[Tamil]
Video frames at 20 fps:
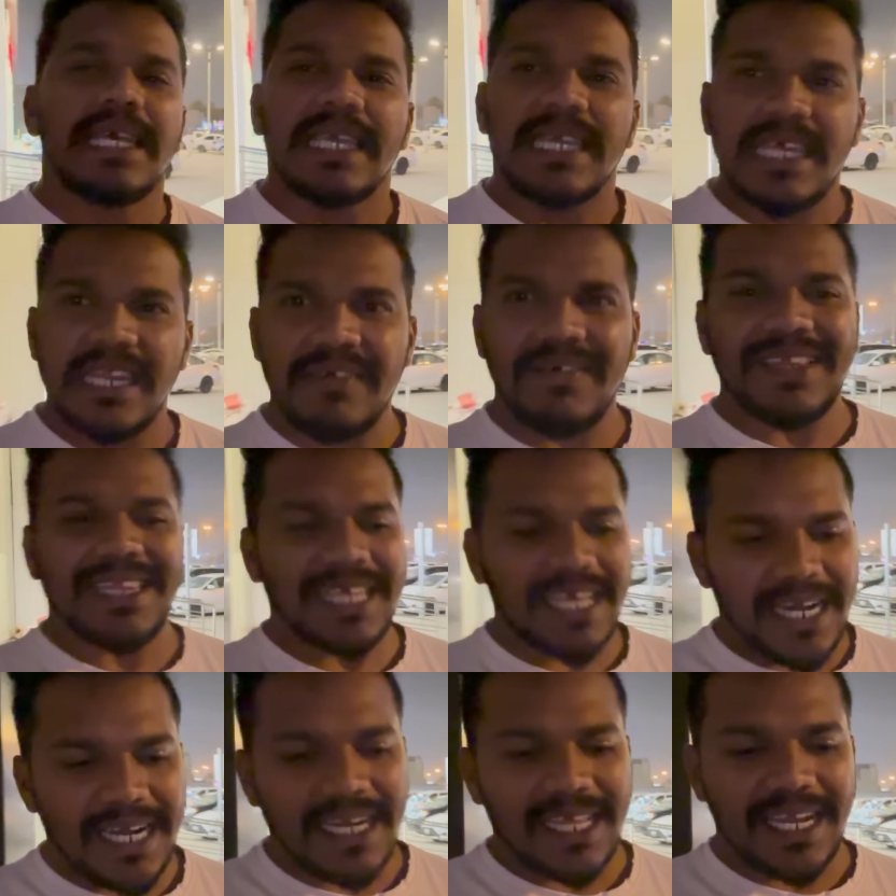இருபத்தி
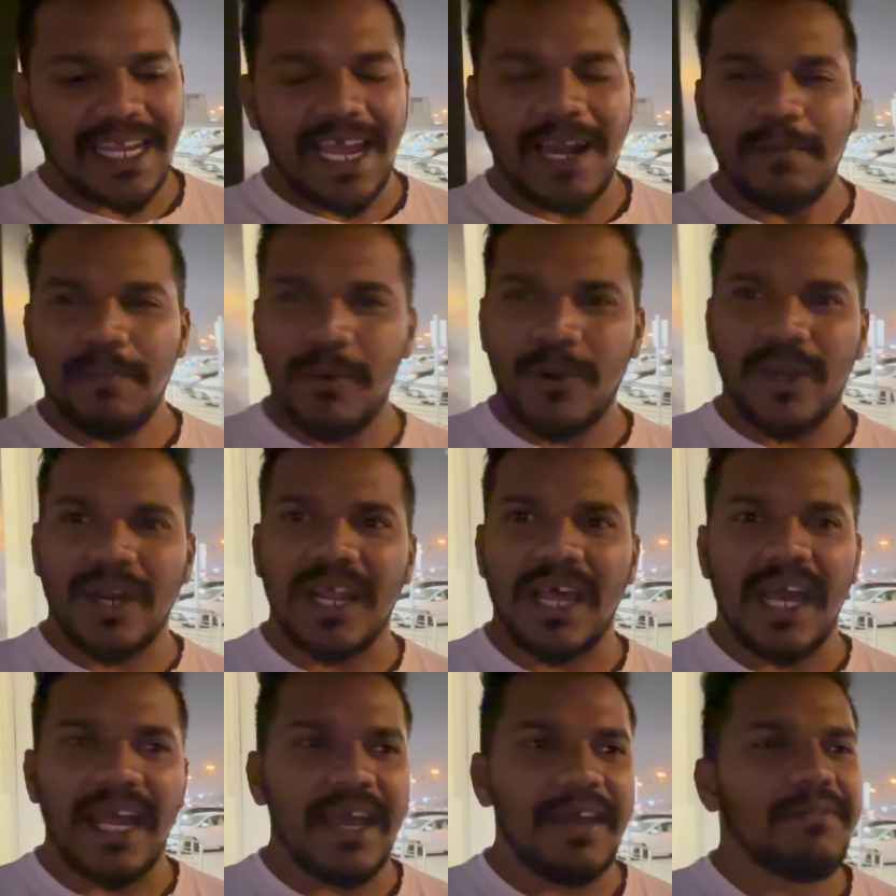ரெண்டு ரியால்
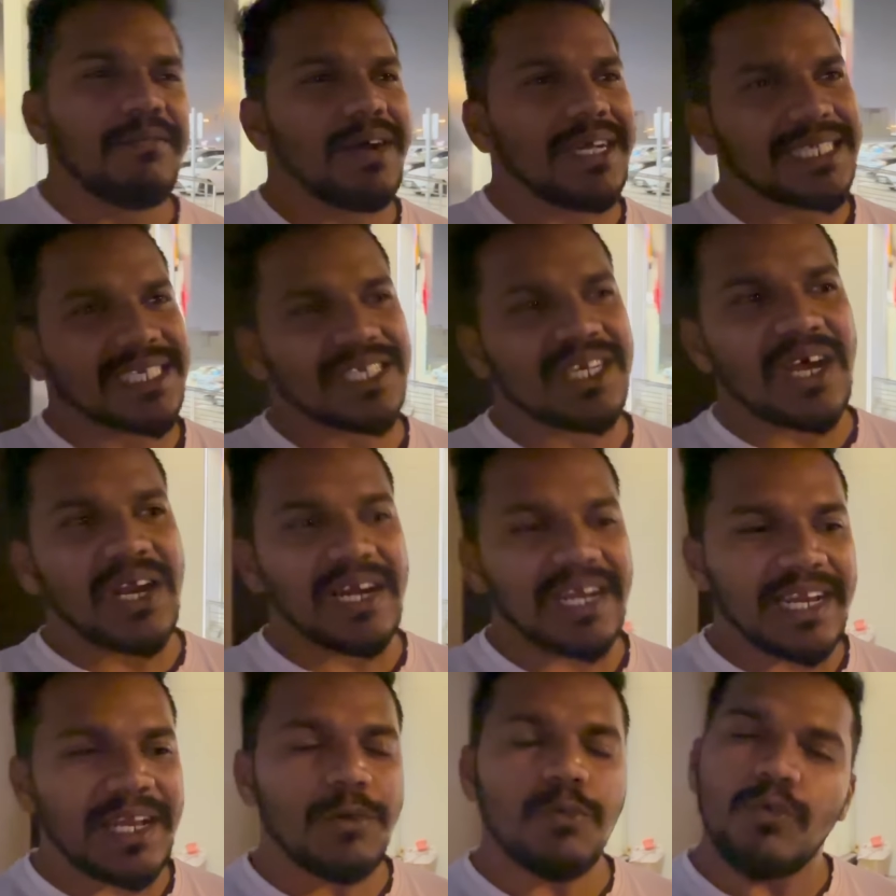போட்டிருக்காங்க ஃபஸ்ட்
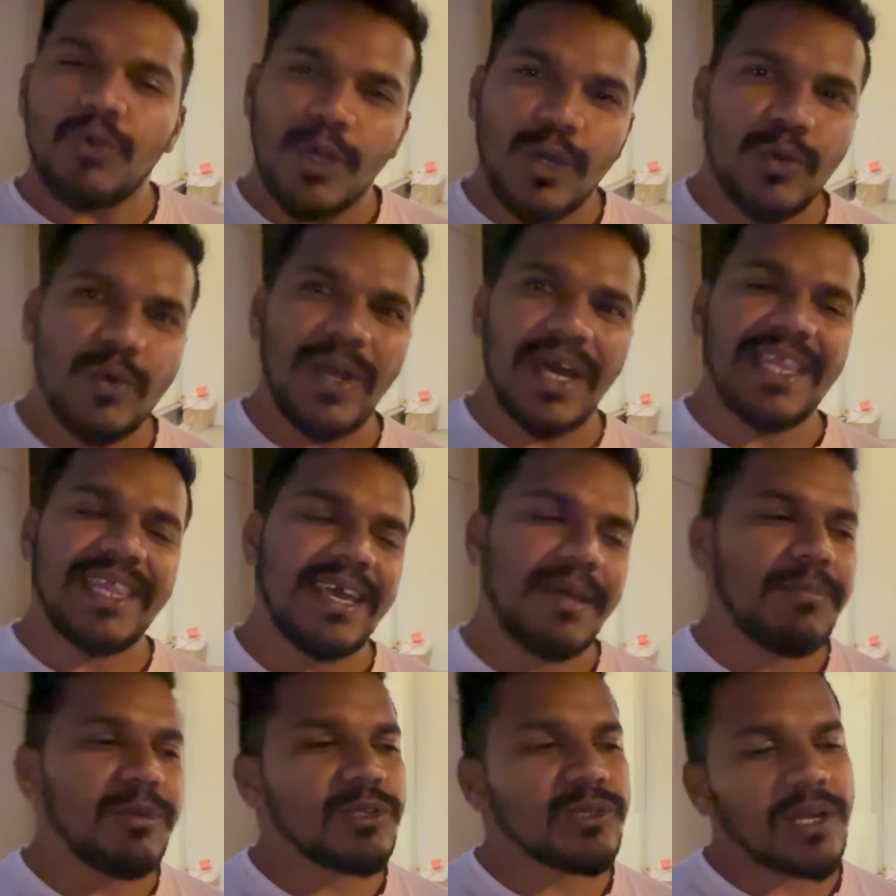ஆர்டரு விடக்கூடாது
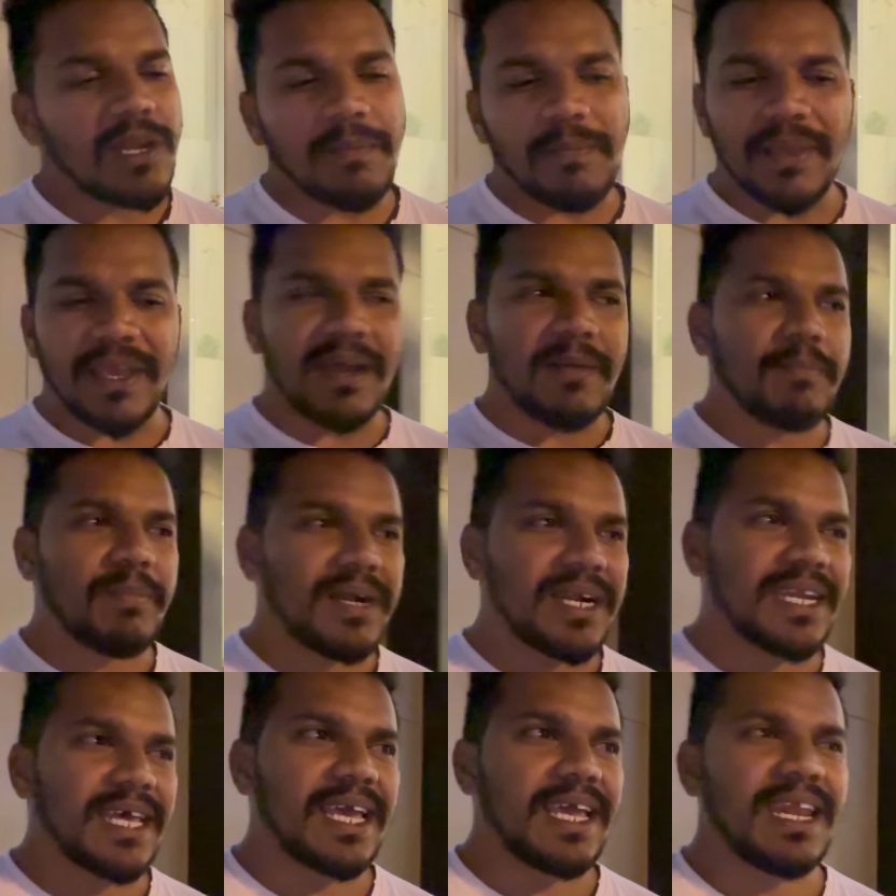அப்படின்னு சொல்லி பிக்கப்
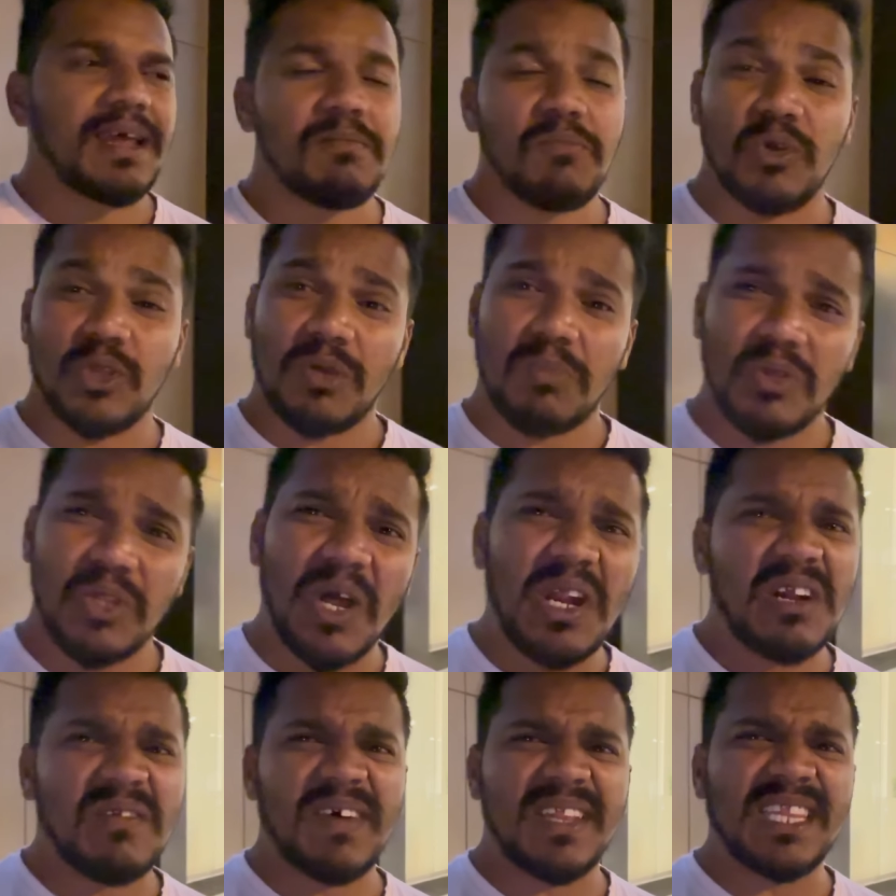பண்ணிட்டேன் ஏன்னா முத முத
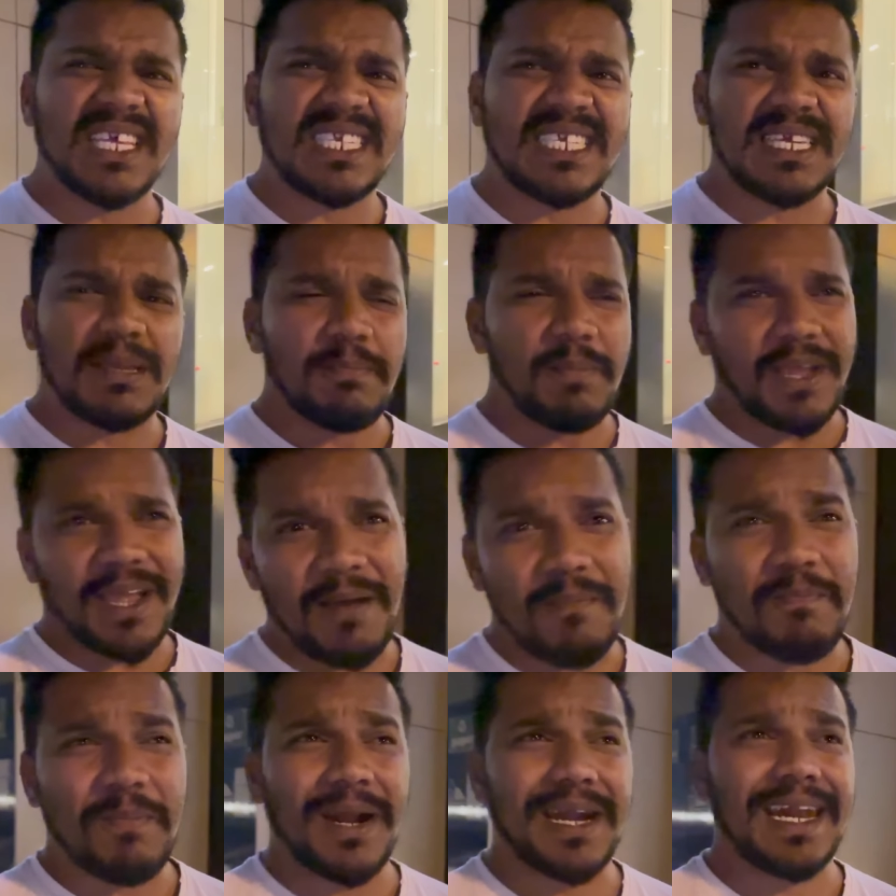ஆர்டர் வந்துச்சு
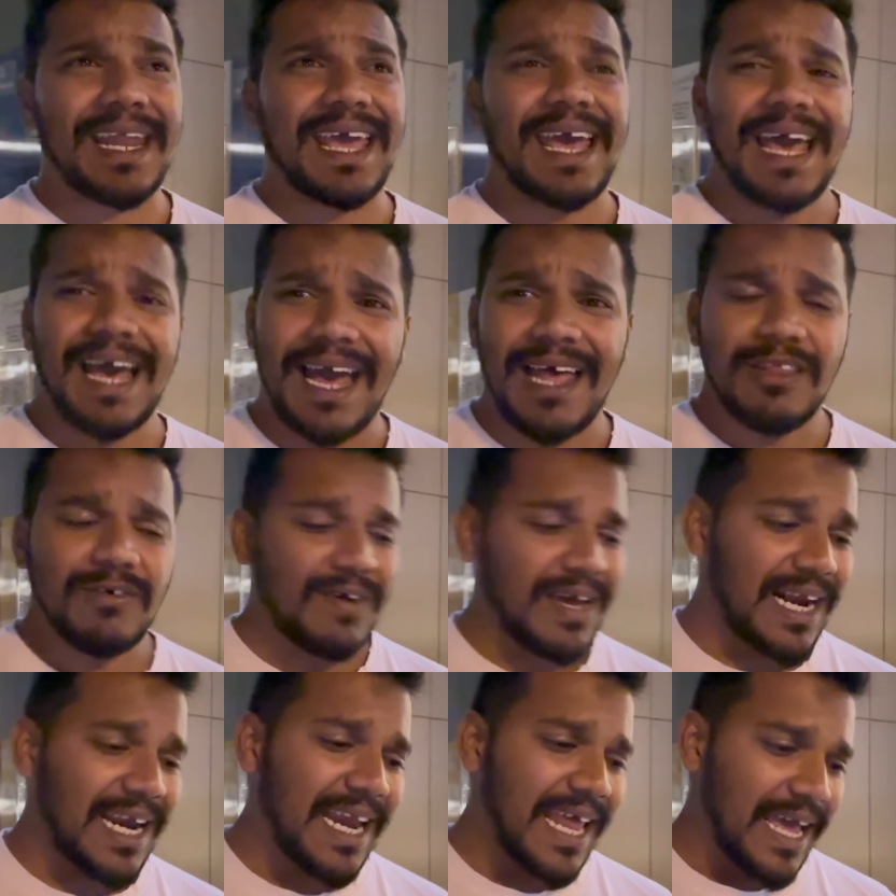பிக்கப் பண்ணேன் அது
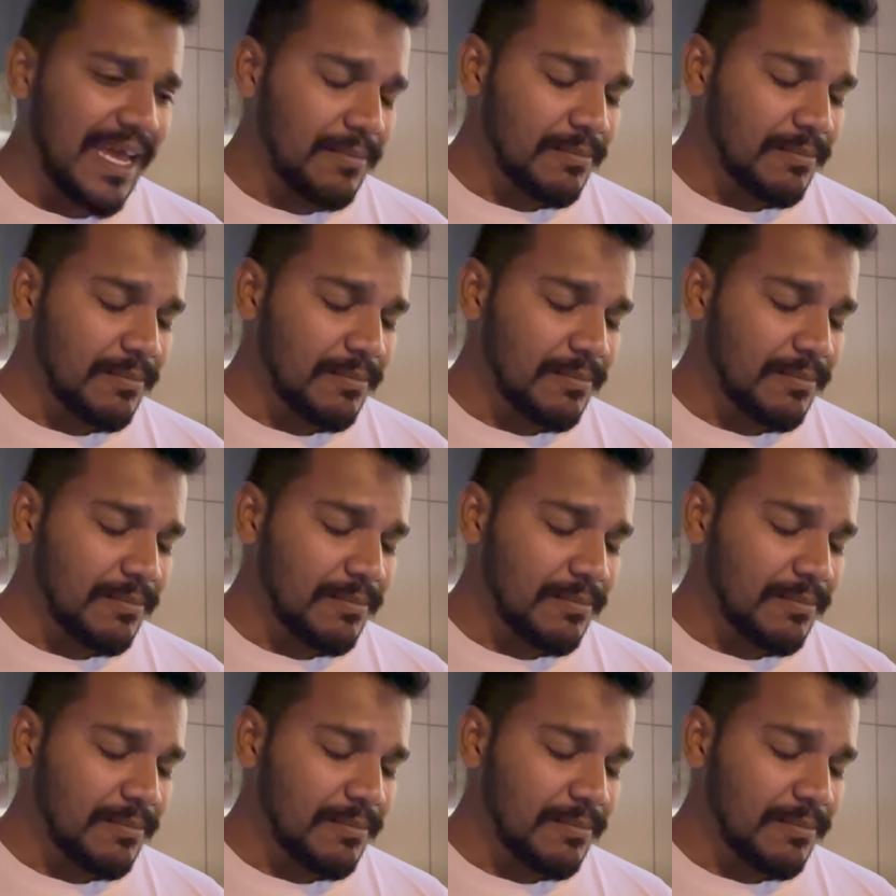வரல